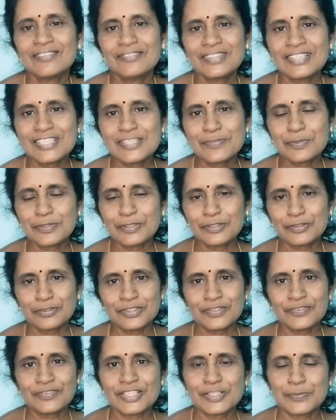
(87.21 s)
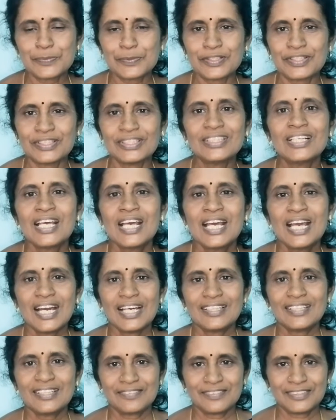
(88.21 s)
விரிச்சு போட்டு துண்டு விரிச்சு போட்டு
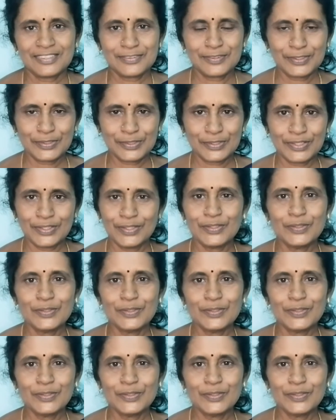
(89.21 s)
அதில் வந்து ஒரு